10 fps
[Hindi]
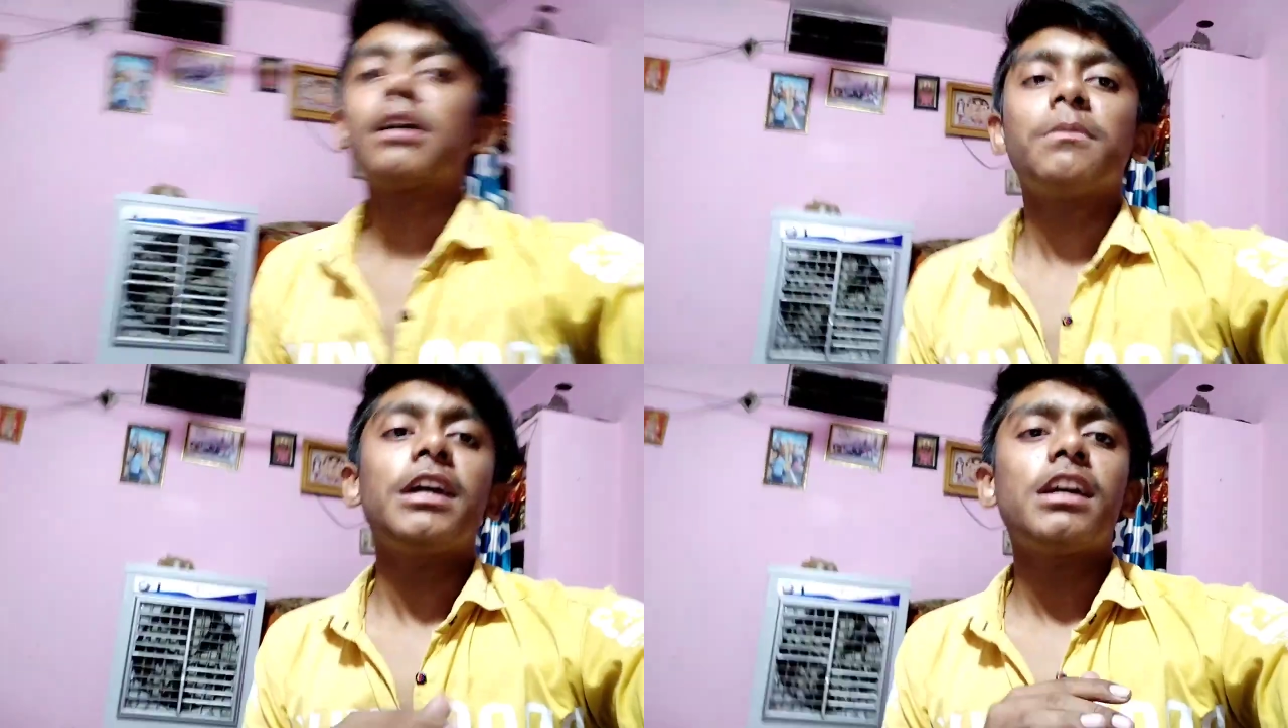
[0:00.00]

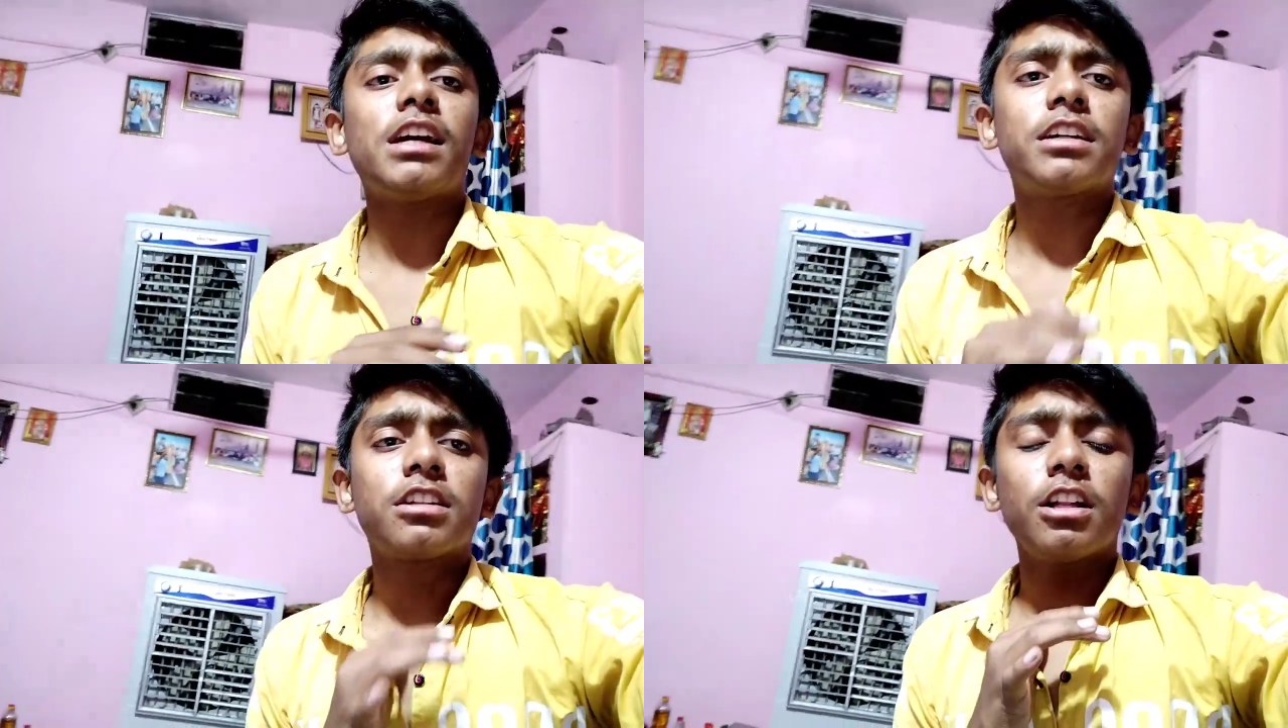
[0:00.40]
तो अभी
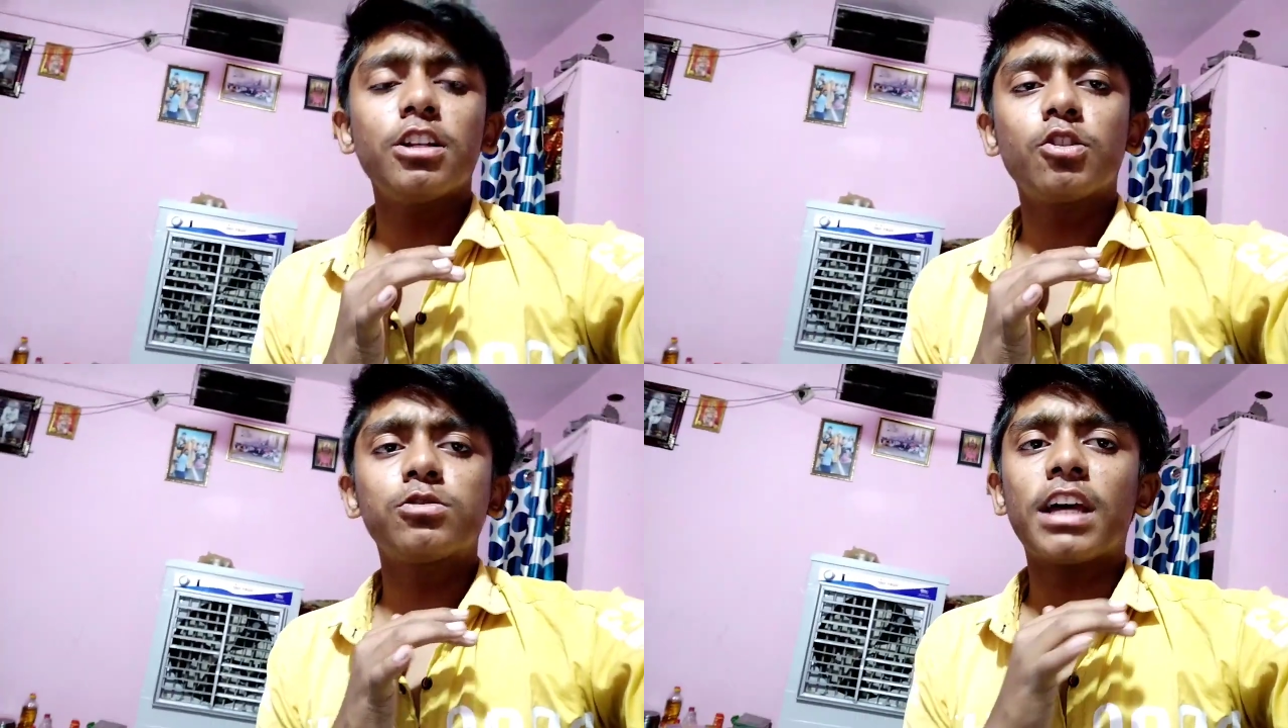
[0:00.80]

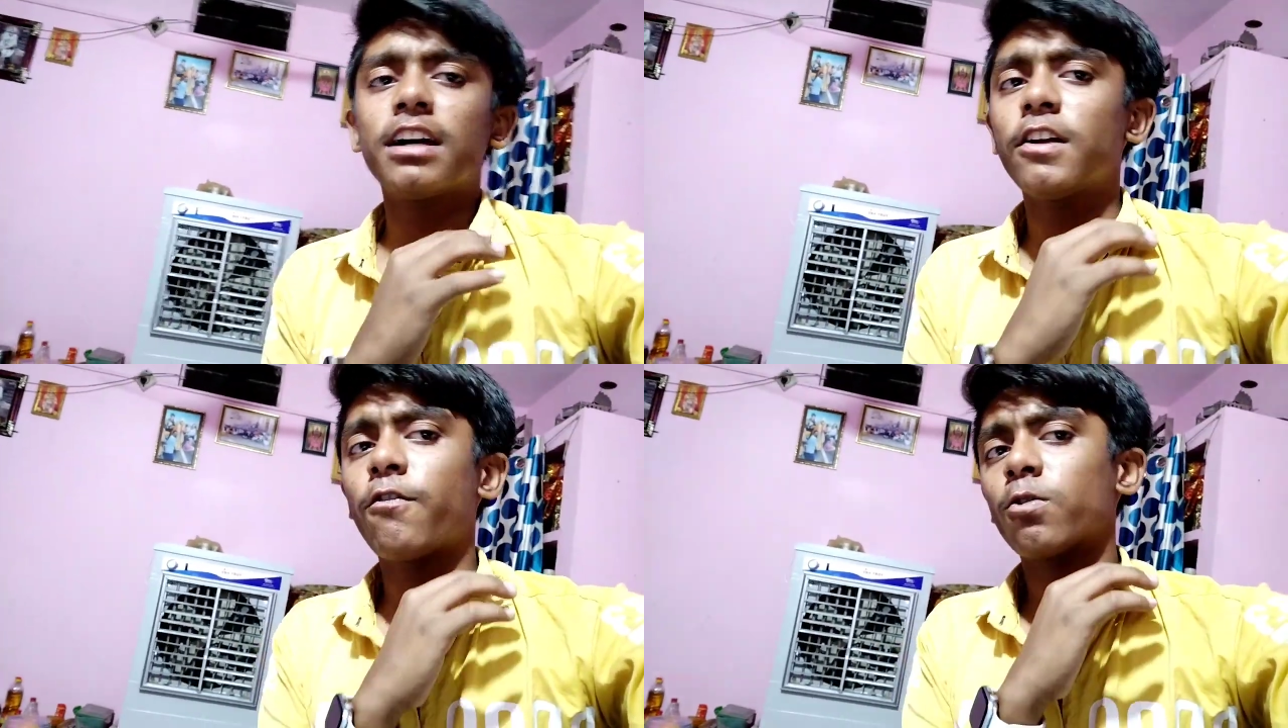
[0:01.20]
एक्सक्लूसिव
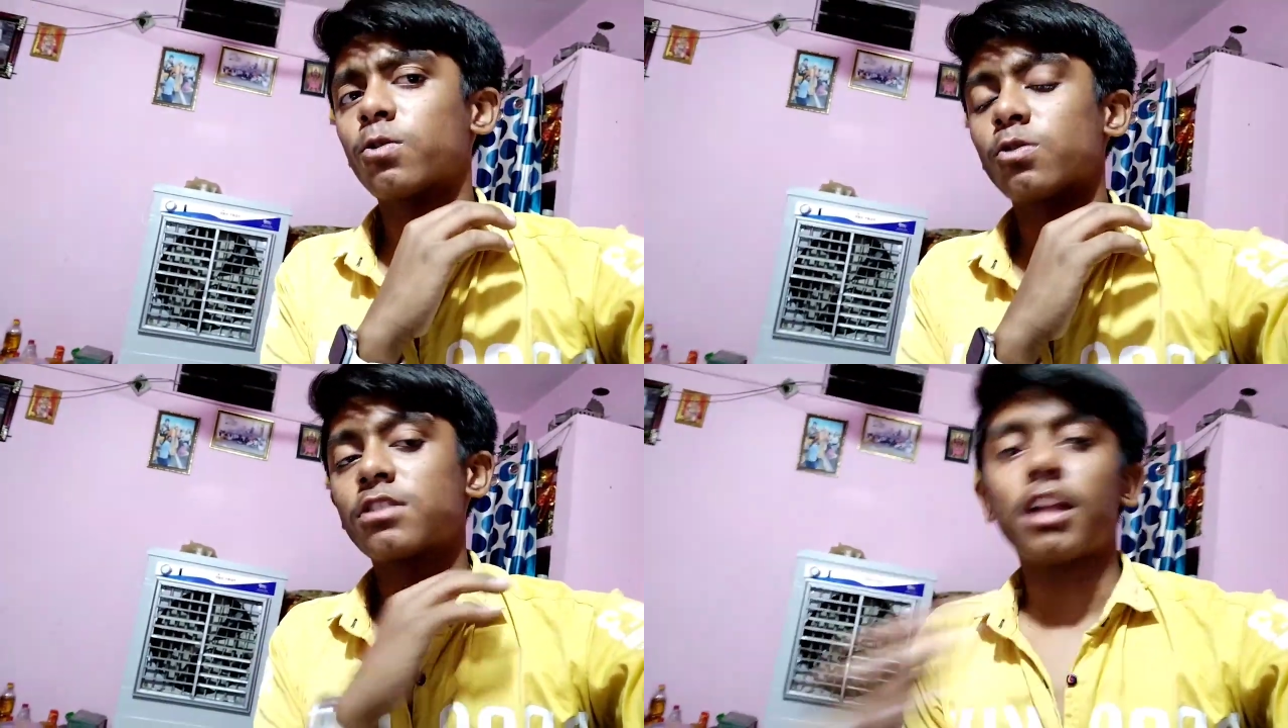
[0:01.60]
सारे
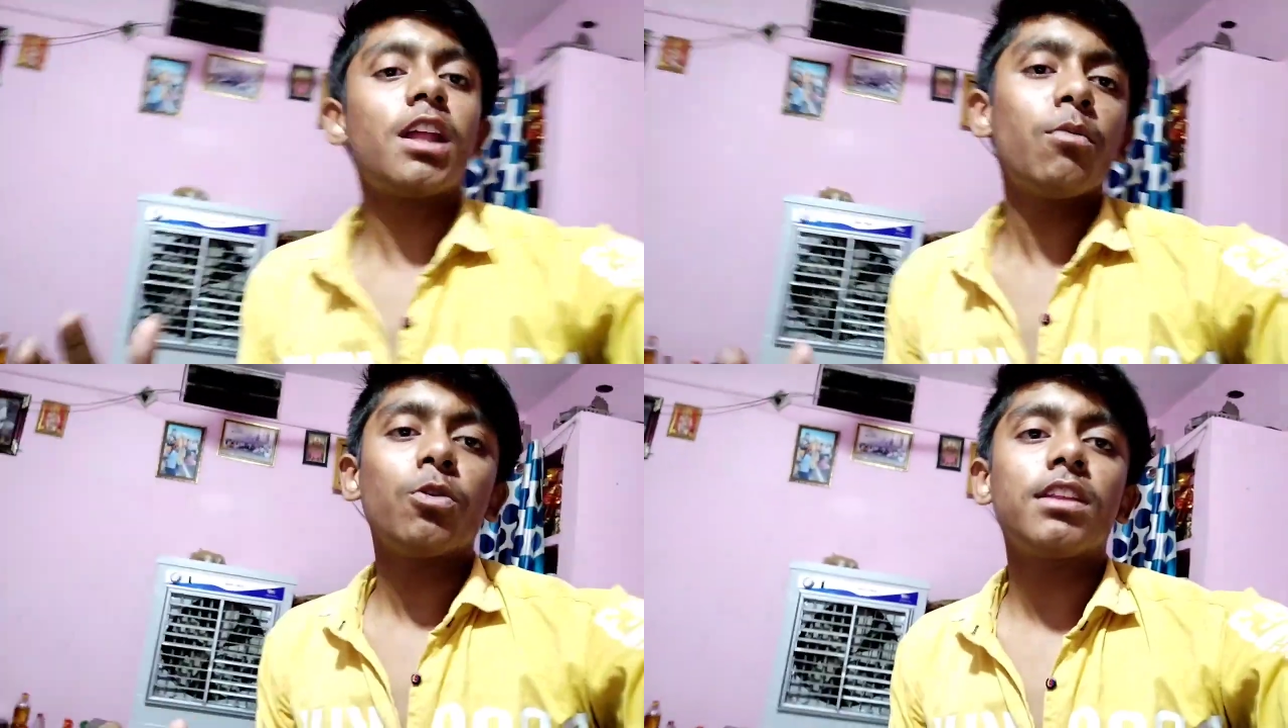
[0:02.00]
फोटोज़
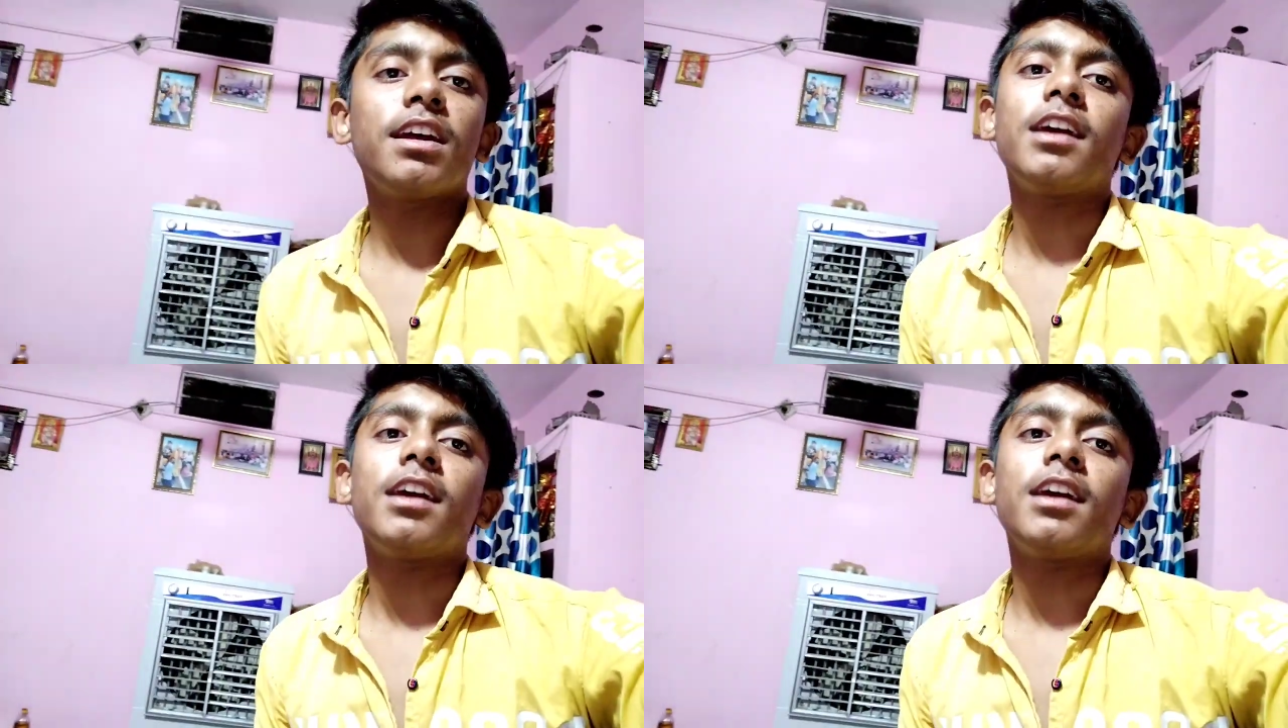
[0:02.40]
ख़त्म होते